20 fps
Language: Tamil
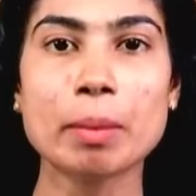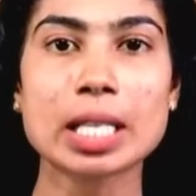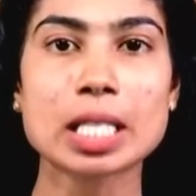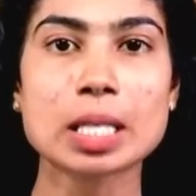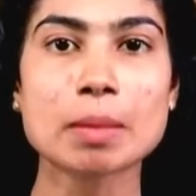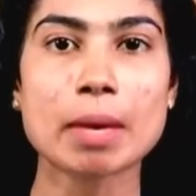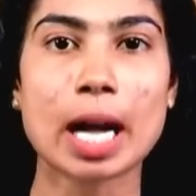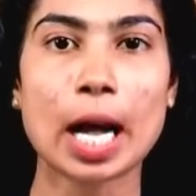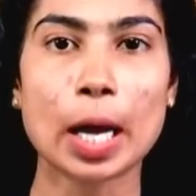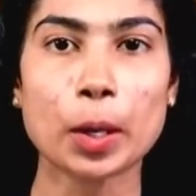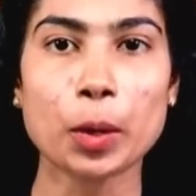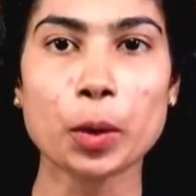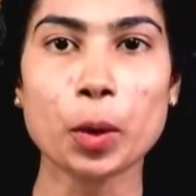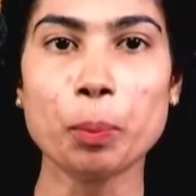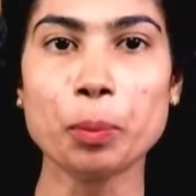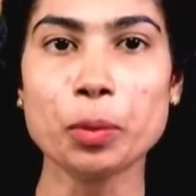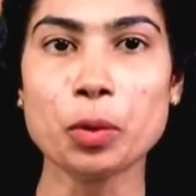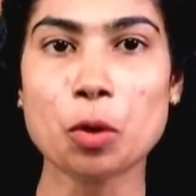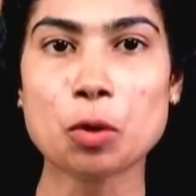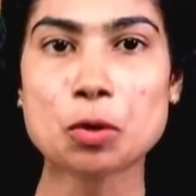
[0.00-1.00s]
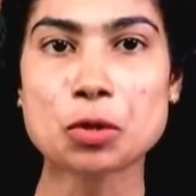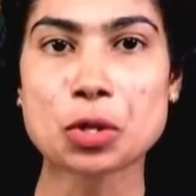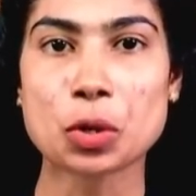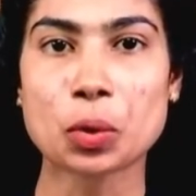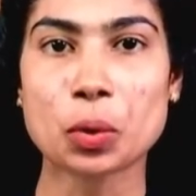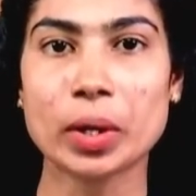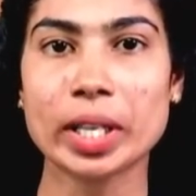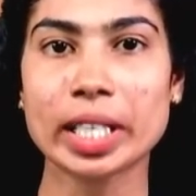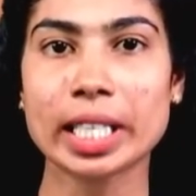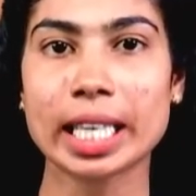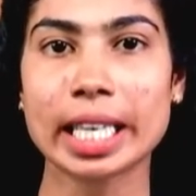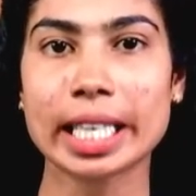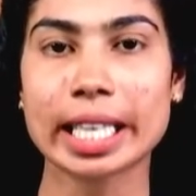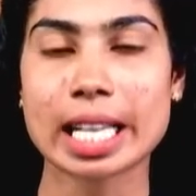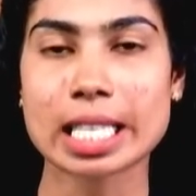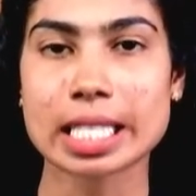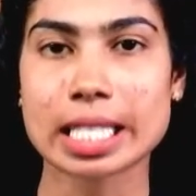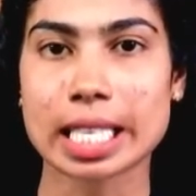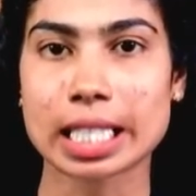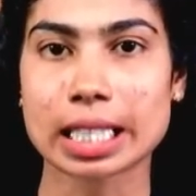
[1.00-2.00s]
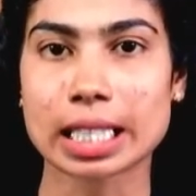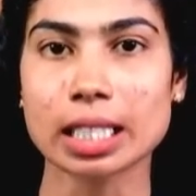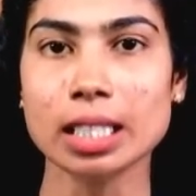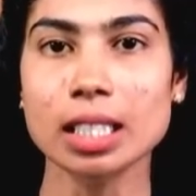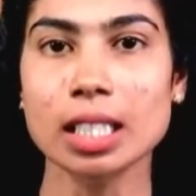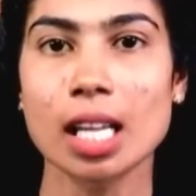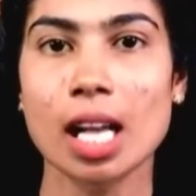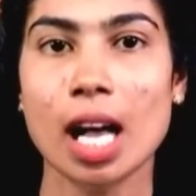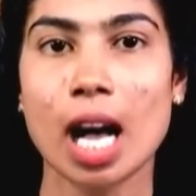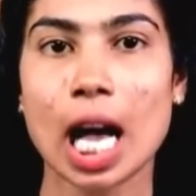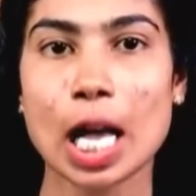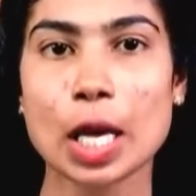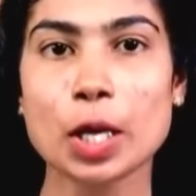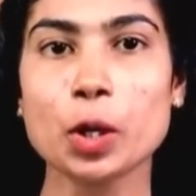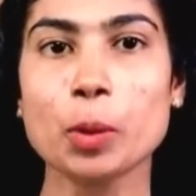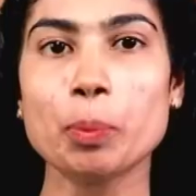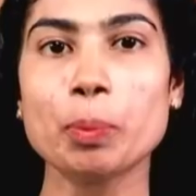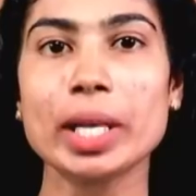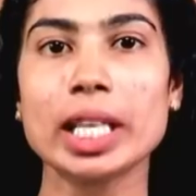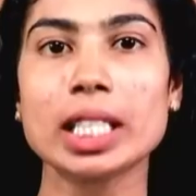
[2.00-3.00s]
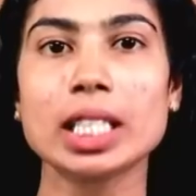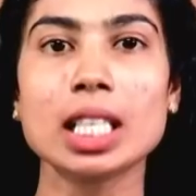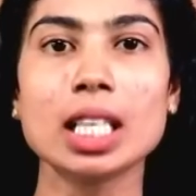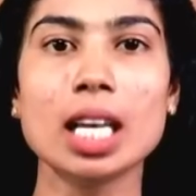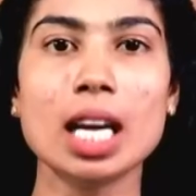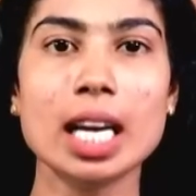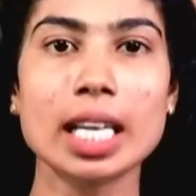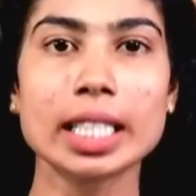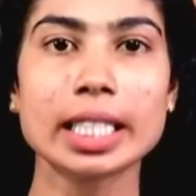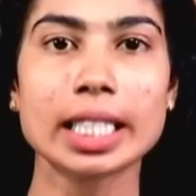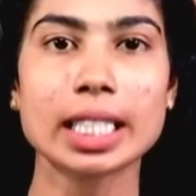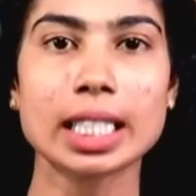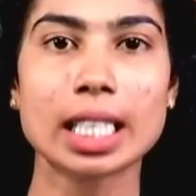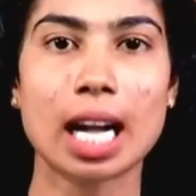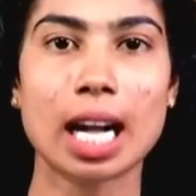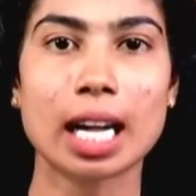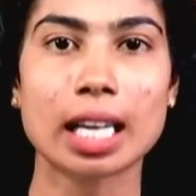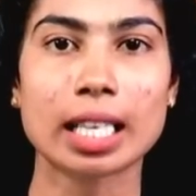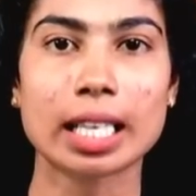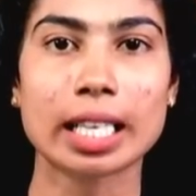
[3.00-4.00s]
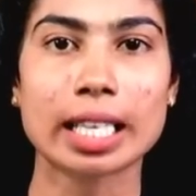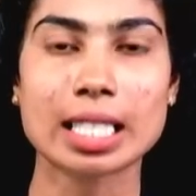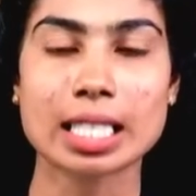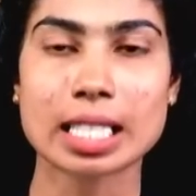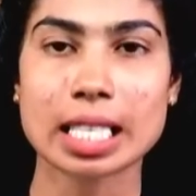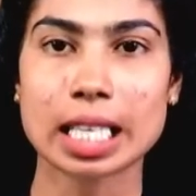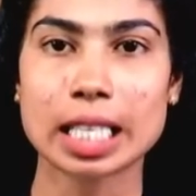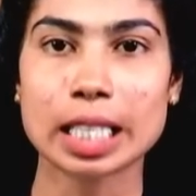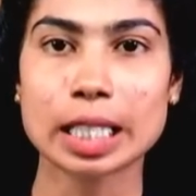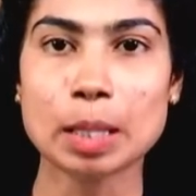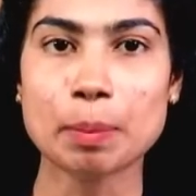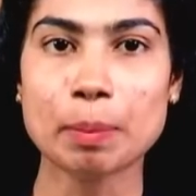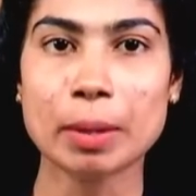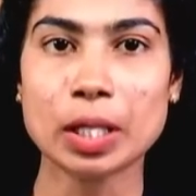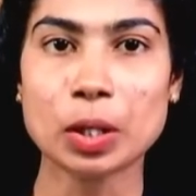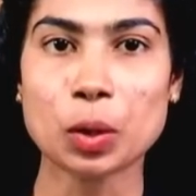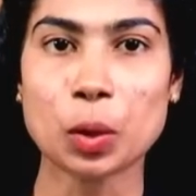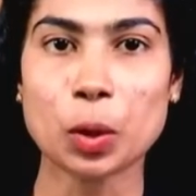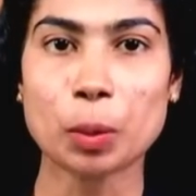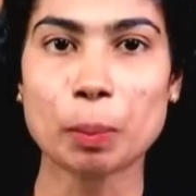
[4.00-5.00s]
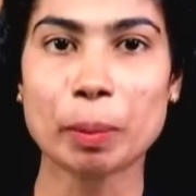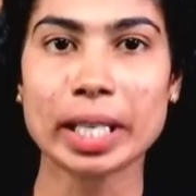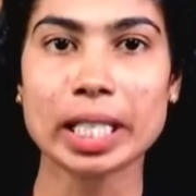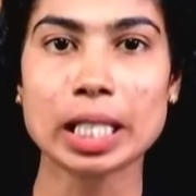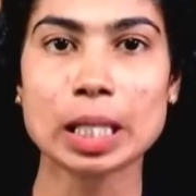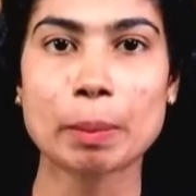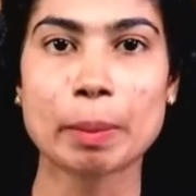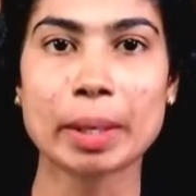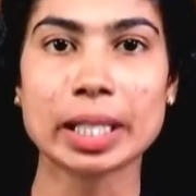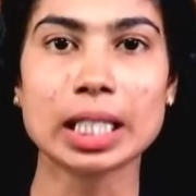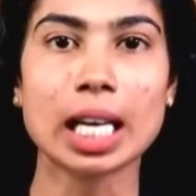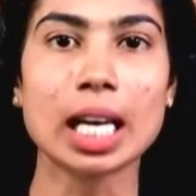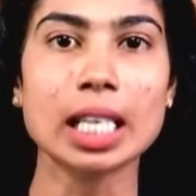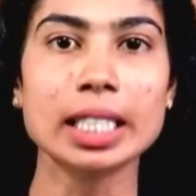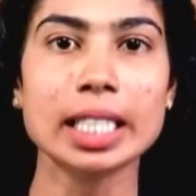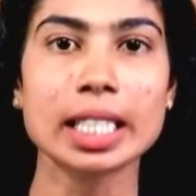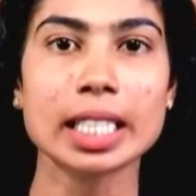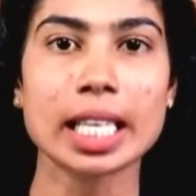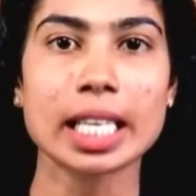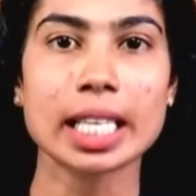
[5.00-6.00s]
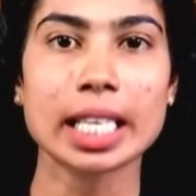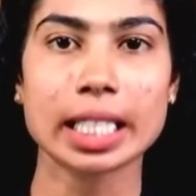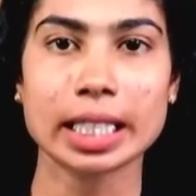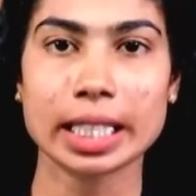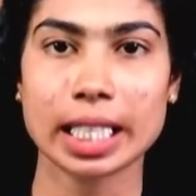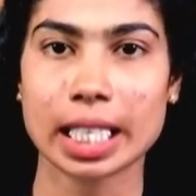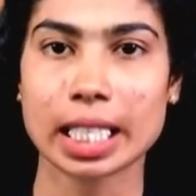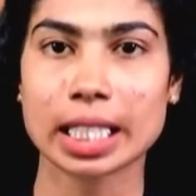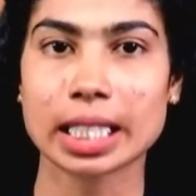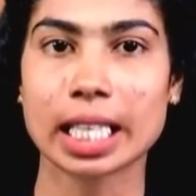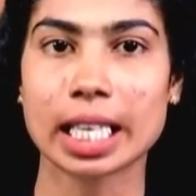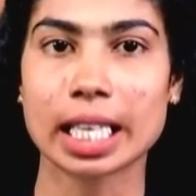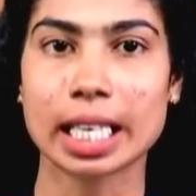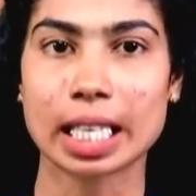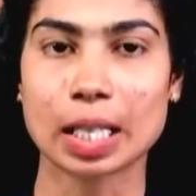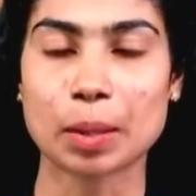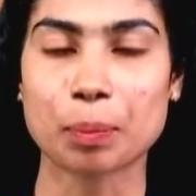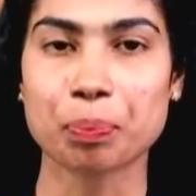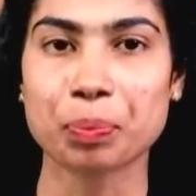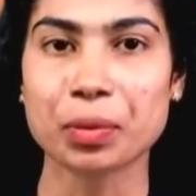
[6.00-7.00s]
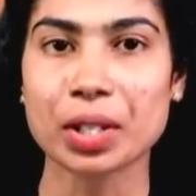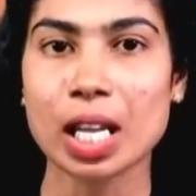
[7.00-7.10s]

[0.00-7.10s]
மற்றும் ஐரோப்பிய ஒன்றிய கொடிகளை அசைத்து ஐரோப்பிய எதிர்காலத்திற்காக என்று எழுதப்பட்ட ஒரு பெரிய பதாதையை ஏந்திருந்தனர்